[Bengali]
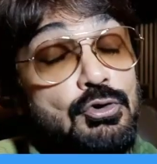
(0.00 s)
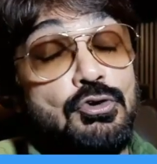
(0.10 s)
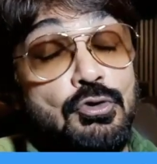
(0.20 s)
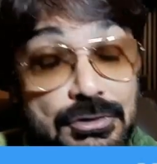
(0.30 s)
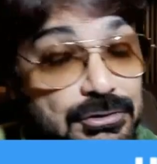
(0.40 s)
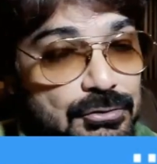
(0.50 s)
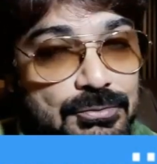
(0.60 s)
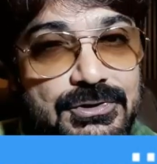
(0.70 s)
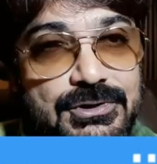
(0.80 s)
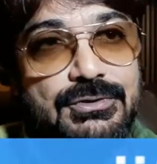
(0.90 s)
দুটো
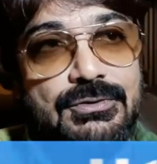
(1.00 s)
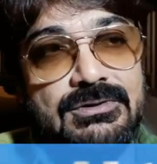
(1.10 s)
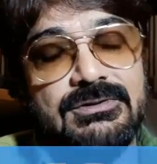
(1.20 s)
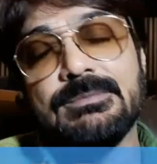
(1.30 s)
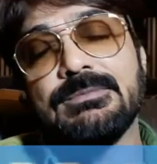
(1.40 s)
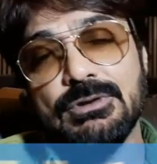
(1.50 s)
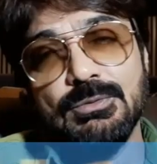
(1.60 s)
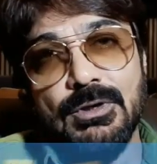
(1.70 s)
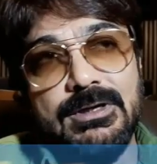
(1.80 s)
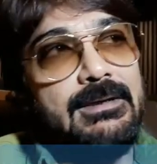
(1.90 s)
চরিত্র বিশেষ করে
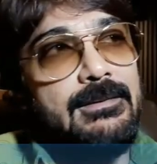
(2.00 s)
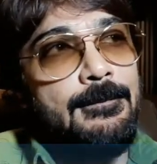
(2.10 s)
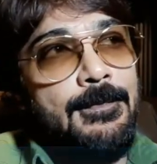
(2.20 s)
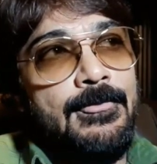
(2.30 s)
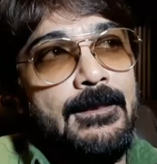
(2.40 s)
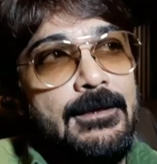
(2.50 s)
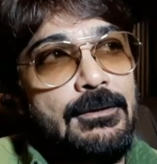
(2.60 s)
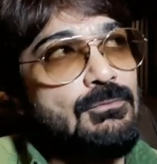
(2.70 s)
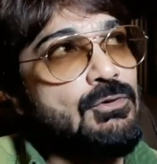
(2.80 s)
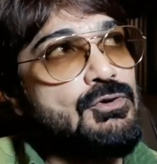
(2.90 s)
স্ক্রিপ্টটা তো বটেই
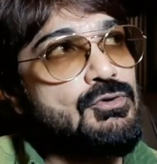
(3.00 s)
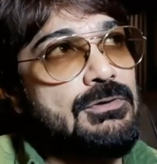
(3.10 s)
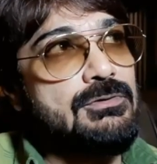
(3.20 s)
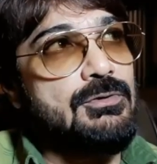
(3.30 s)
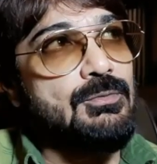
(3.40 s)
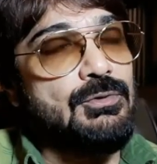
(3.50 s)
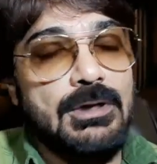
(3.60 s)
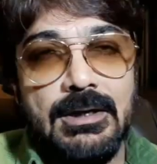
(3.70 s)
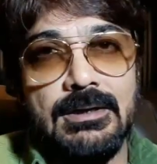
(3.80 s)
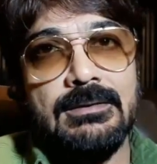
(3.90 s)
এরম দুটো চরিত্র
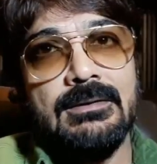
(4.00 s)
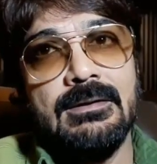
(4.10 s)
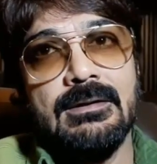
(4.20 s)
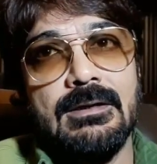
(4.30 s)
বোধহয়